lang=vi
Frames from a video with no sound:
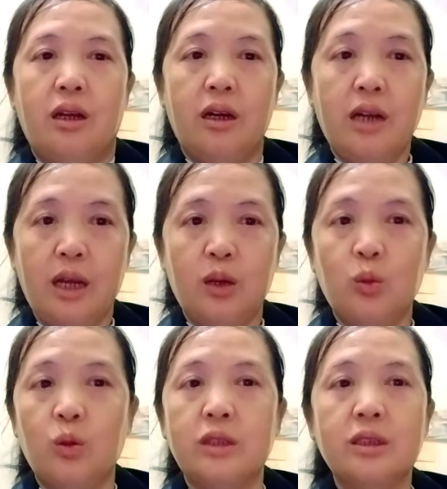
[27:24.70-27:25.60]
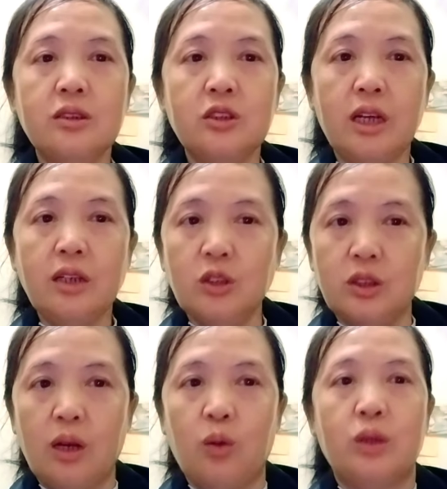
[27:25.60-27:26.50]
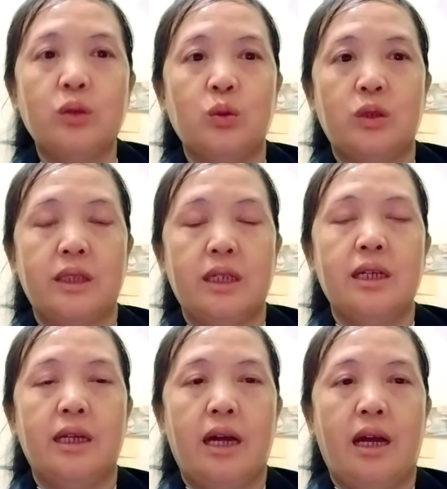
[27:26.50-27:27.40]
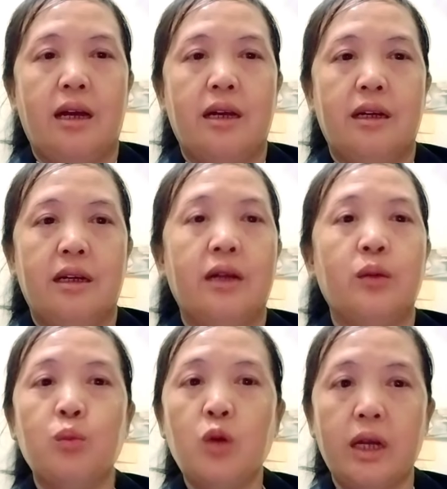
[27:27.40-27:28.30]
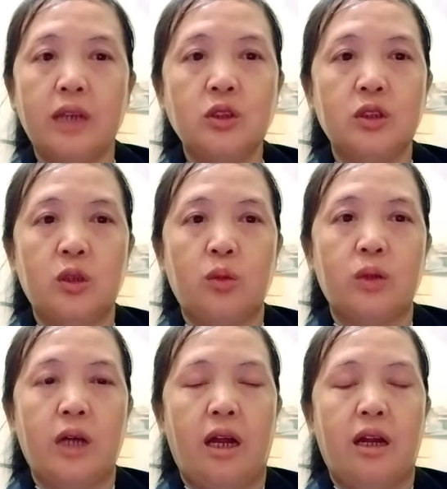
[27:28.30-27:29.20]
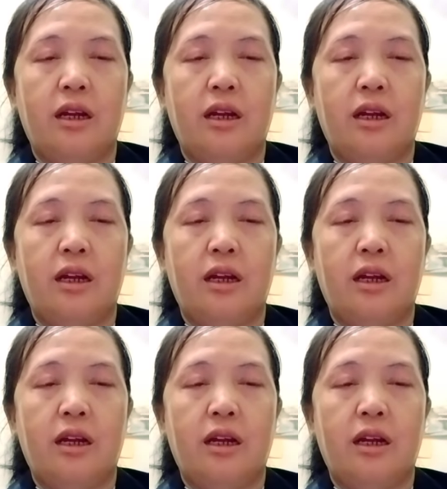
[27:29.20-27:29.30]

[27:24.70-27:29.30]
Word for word: là hai lô là tôi sai chỉ tàu là tôi gì nè ấy mua đã chỉ rong rồi